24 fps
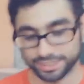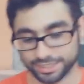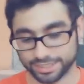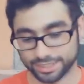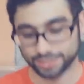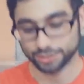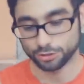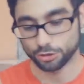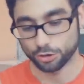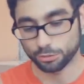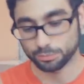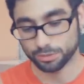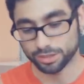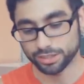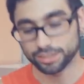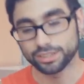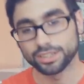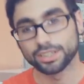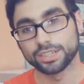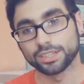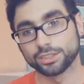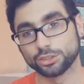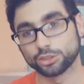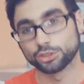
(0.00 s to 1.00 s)
Giovanni.
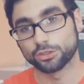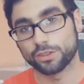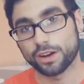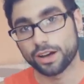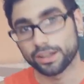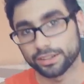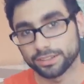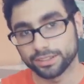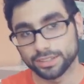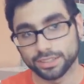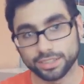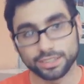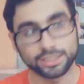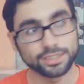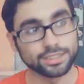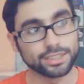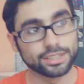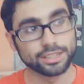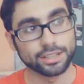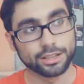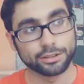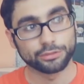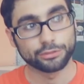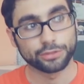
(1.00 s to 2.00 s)
Giovanni,
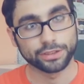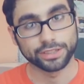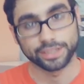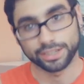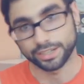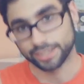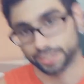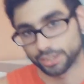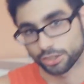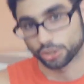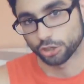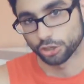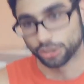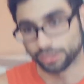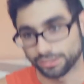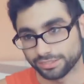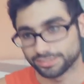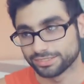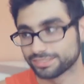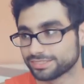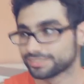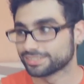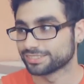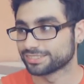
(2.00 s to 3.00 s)
Federico. Giovanni
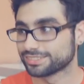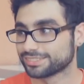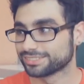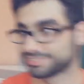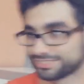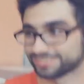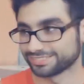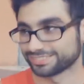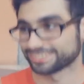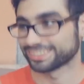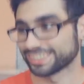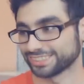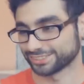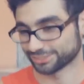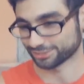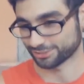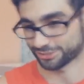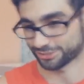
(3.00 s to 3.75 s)
sei tu,